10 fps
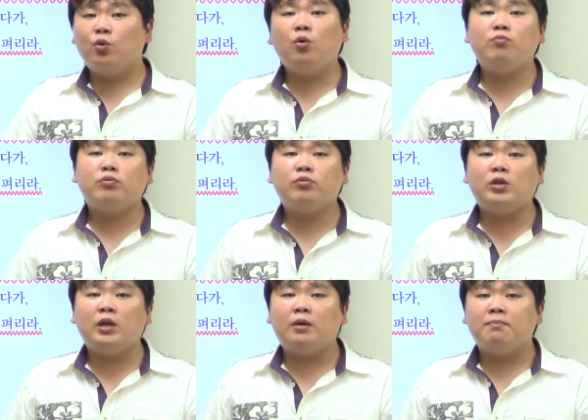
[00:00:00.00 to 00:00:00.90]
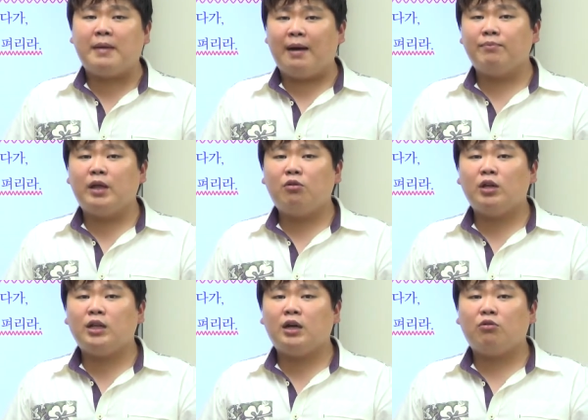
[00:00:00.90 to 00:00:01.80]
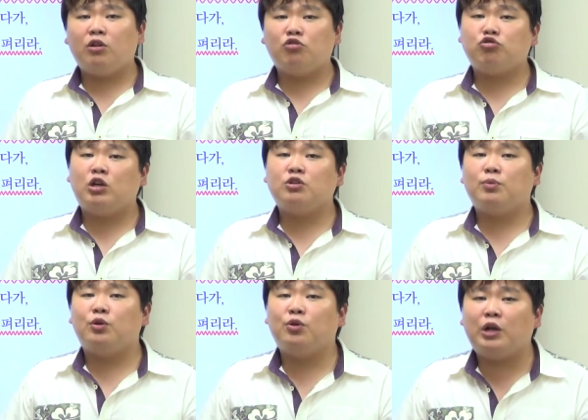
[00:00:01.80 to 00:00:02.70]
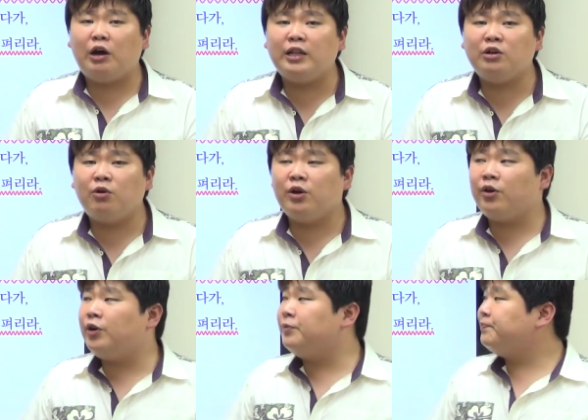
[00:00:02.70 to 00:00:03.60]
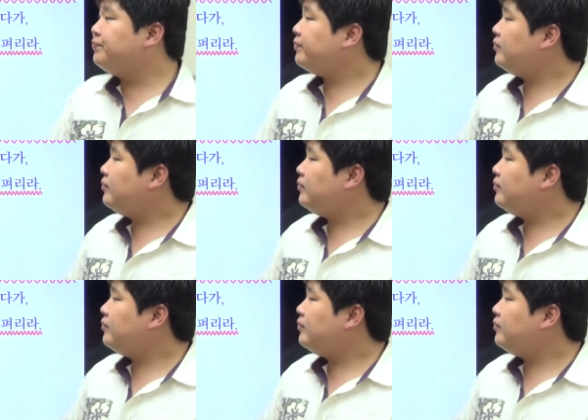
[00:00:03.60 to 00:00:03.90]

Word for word: 이런 부분이 마음대로 한다라고 해서 주관적 변형이라 하는 거예요.